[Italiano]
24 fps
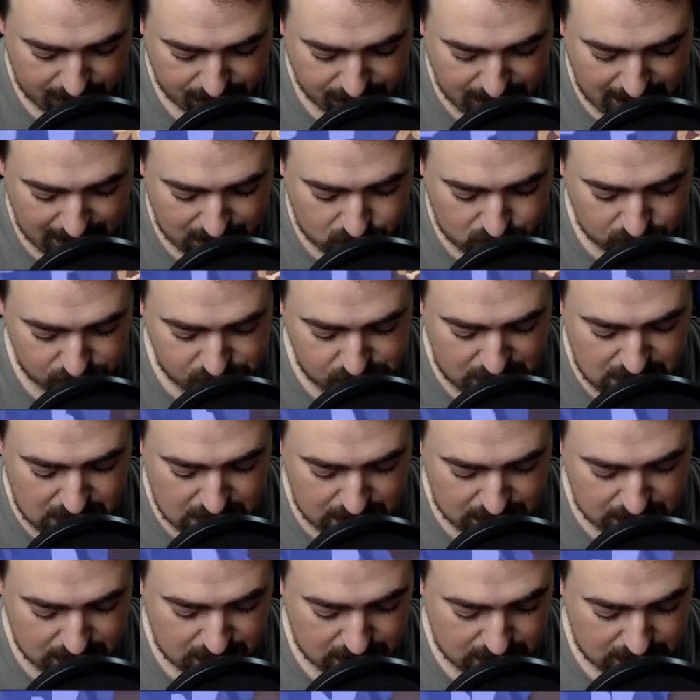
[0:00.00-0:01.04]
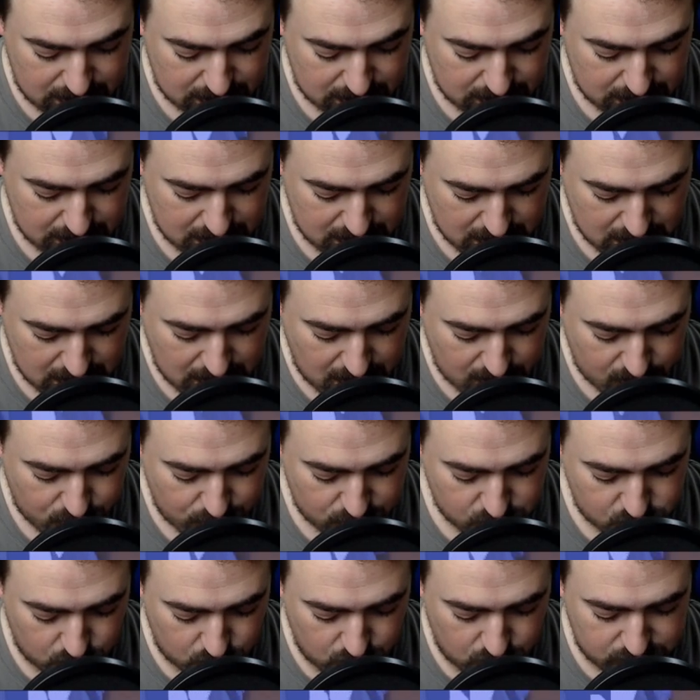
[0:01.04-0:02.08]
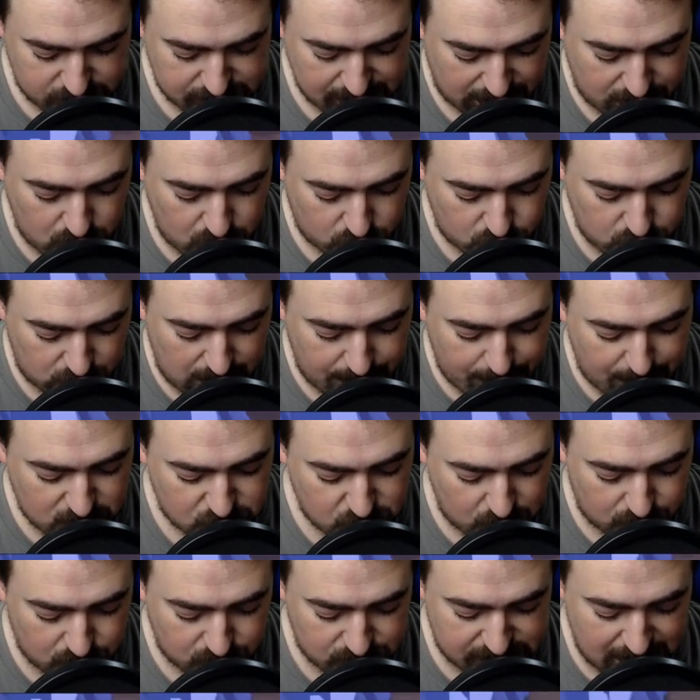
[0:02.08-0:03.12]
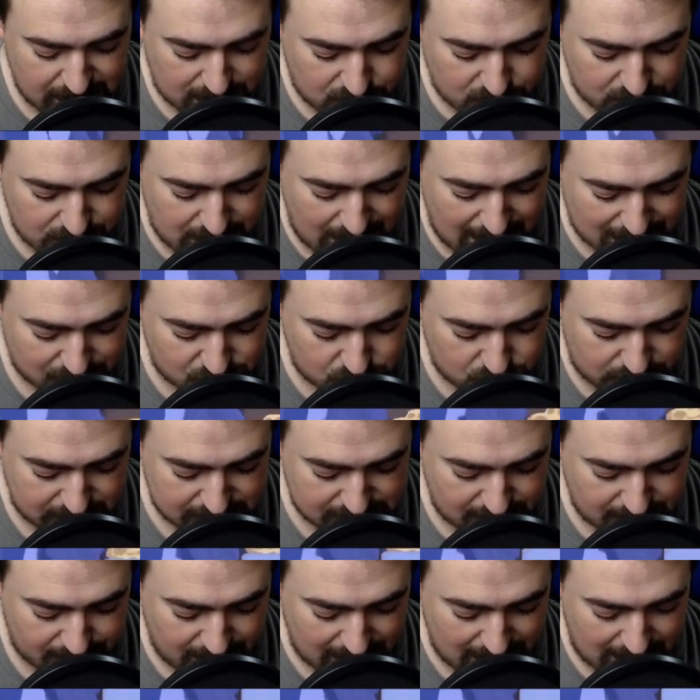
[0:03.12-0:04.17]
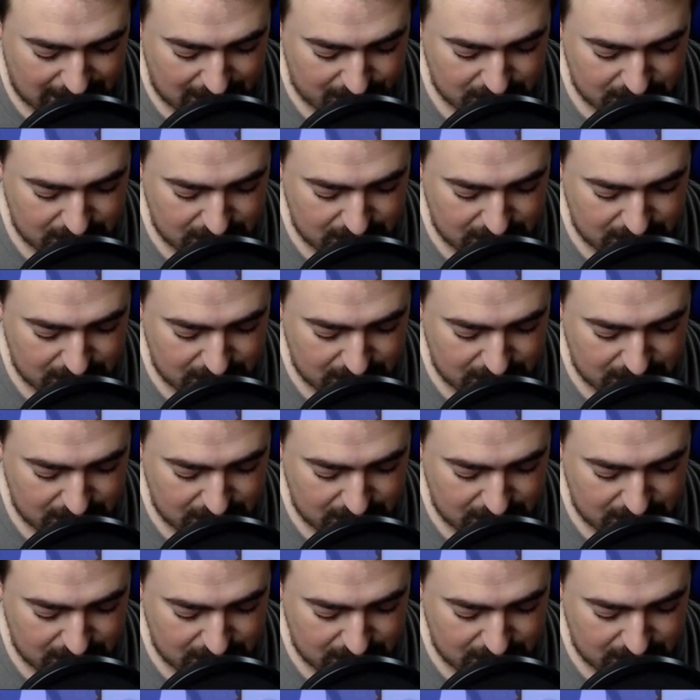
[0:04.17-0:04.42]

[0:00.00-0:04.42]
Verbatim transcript: Vai così pure sull'orsacchiotto che poi hanno un sacco di raggio queste palline,